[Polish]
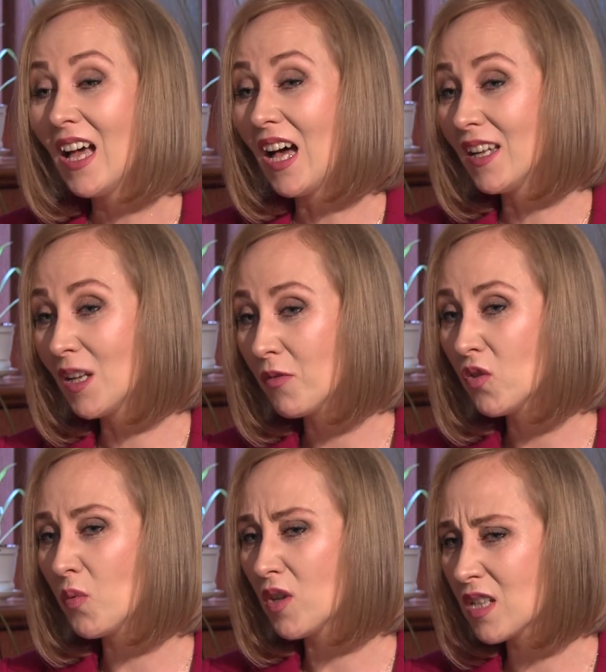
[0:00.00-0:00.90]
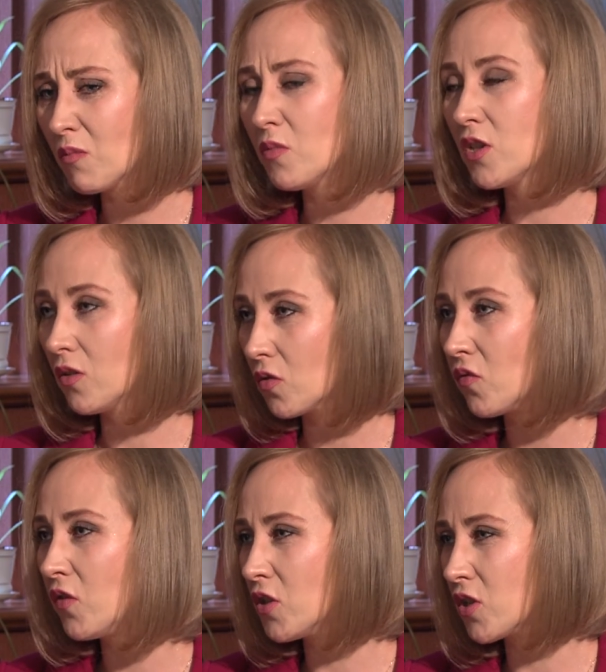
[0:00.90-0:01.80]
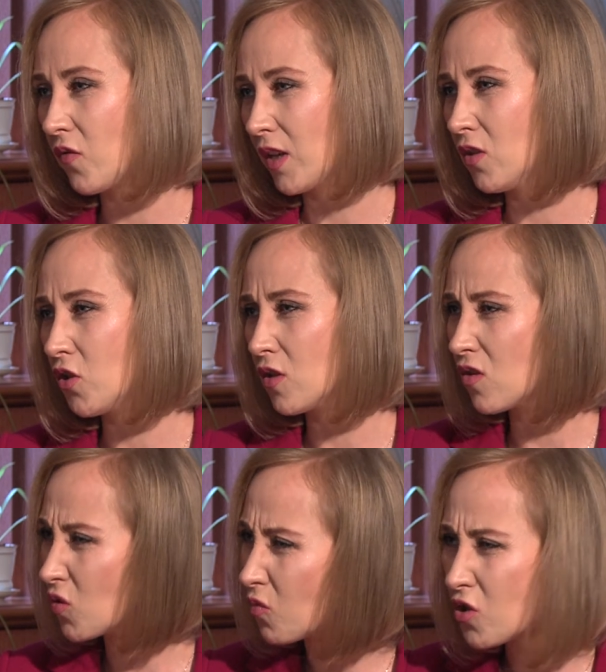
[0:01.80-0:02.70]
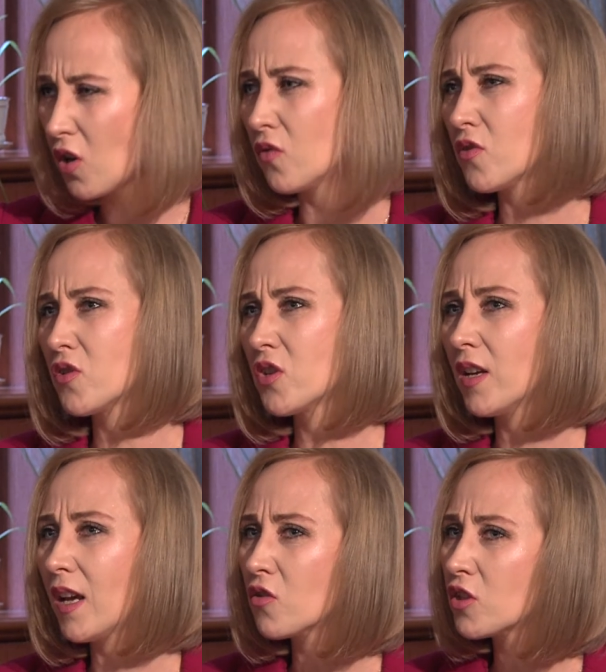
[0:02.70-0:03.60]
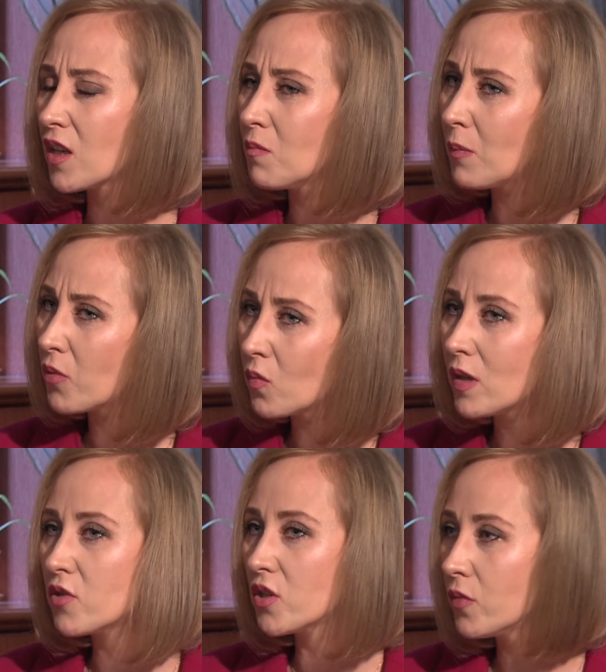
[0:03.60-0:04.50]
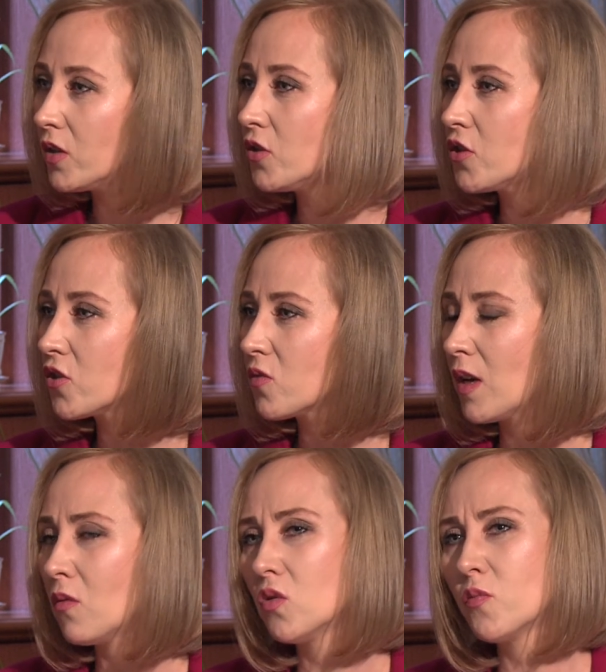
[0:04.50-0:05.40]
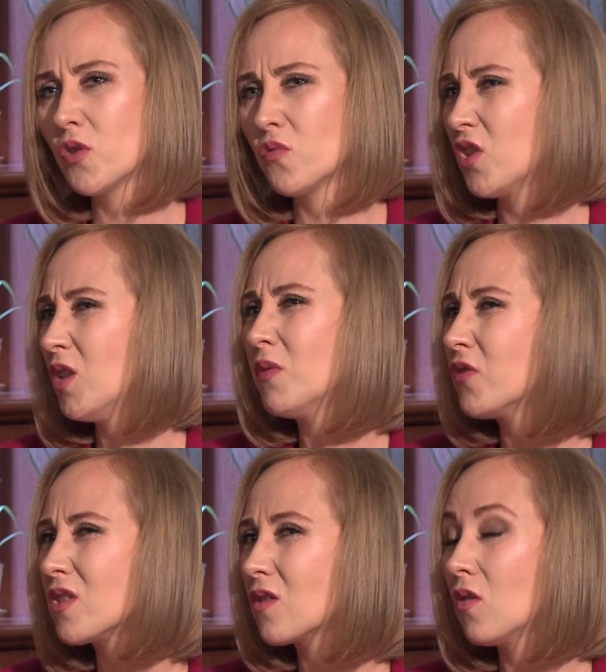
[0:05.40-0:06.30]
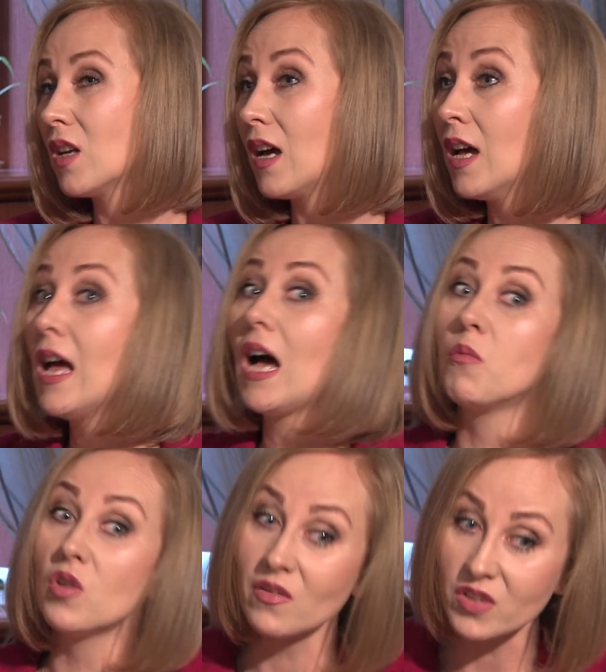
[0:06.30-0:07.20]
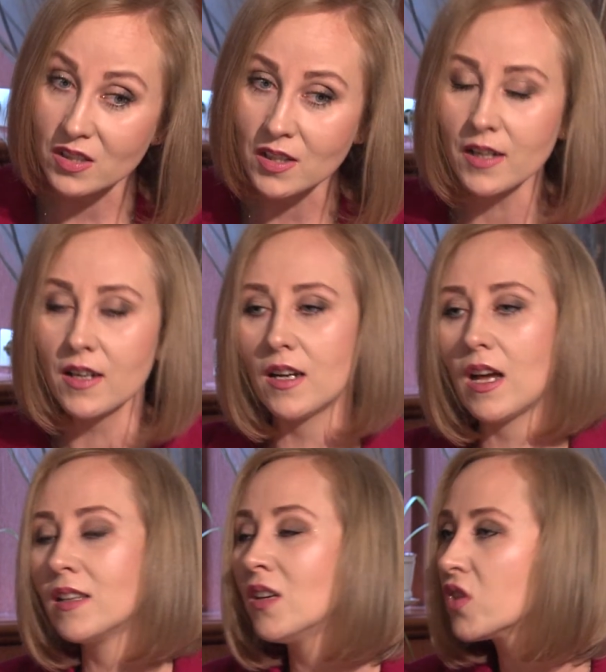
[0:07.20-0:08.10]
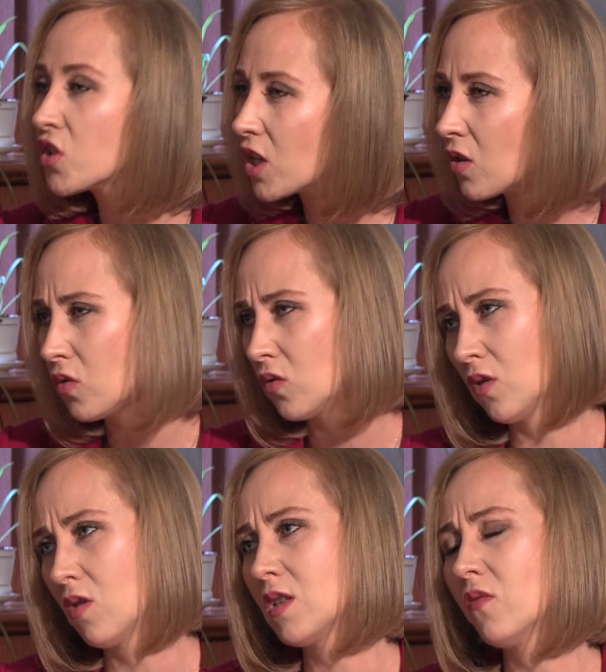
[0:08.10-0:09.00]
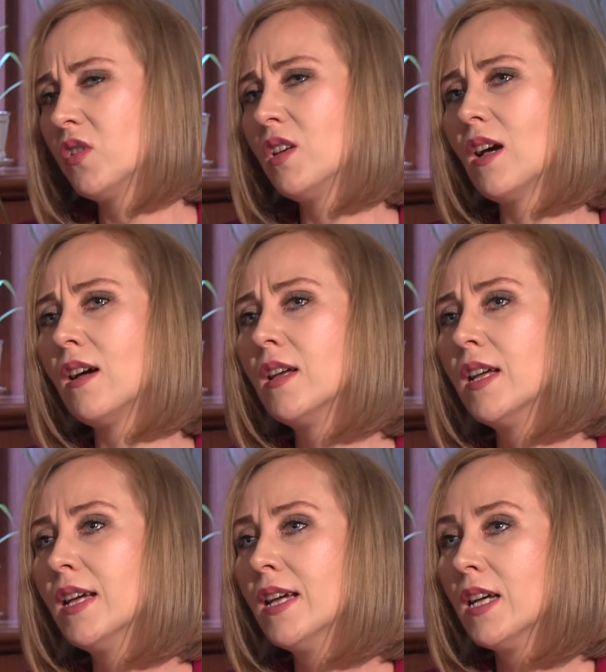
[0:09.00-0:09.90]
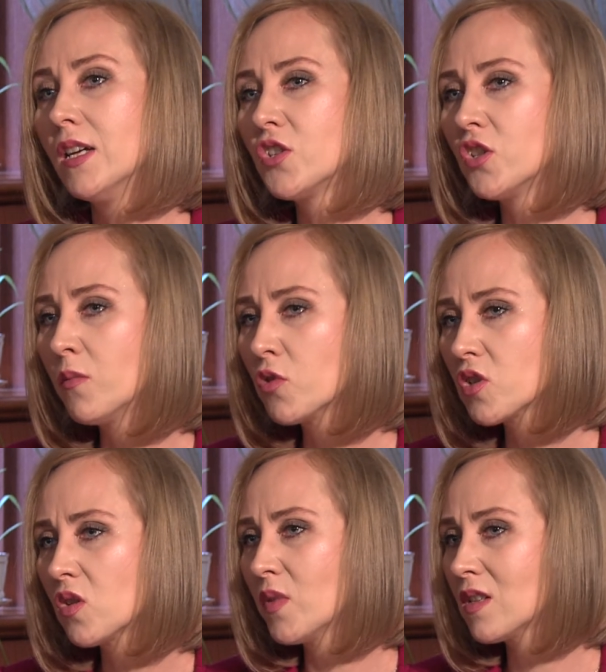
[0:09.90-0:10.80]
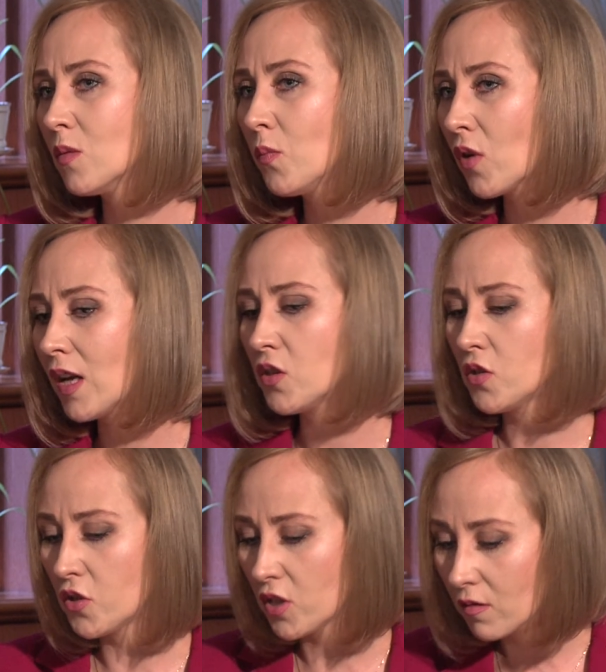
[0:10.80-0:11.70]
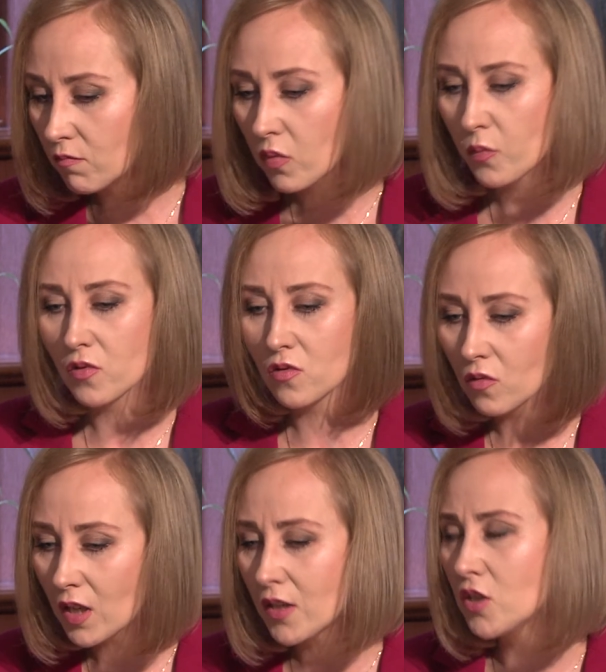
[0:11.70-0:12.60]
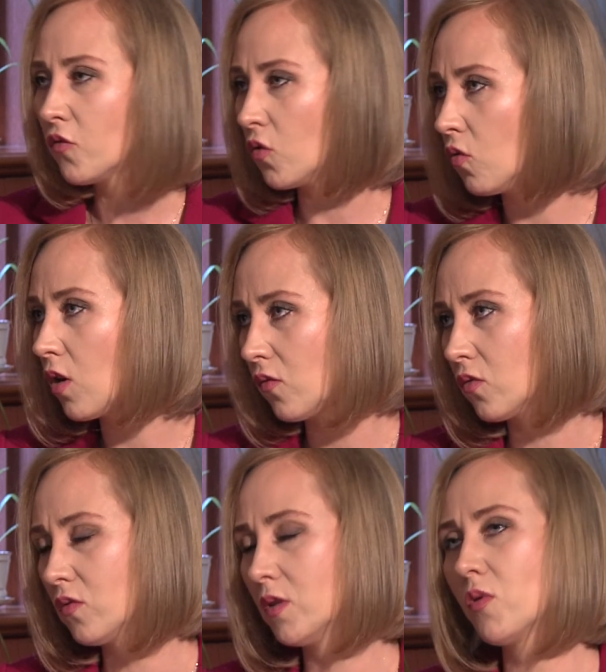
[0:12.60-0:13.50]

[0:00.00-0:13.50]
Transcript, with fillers: ale na pewno polecałabym, jeśli ktoś widzi, że faktycznie coś mu ciąży, że jakoś tak ma problem, żeby iść śmiało do przodu, że niby wszystko gra, albo nawet nie mm -hmm. gra, a nie wie z czego to do końca wynika. E, czy nie może sobie z tym poradzić i się po prostu kręci w kółko wokół tych